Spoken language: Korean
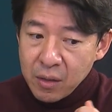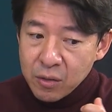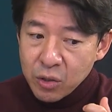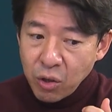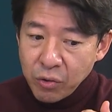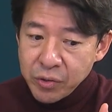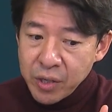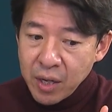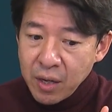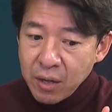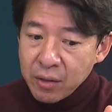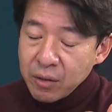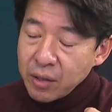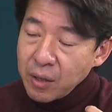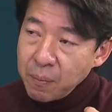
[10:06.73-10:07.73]
전세
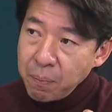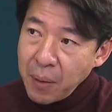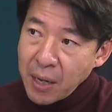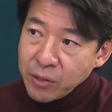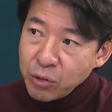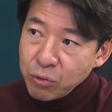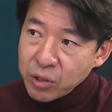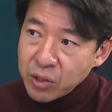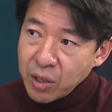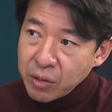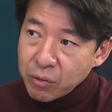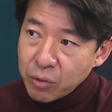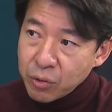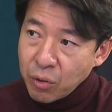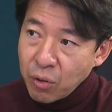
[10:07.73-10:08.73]
가격이 빠지고
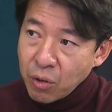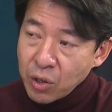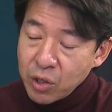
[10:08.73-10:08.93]
있다는 거죠.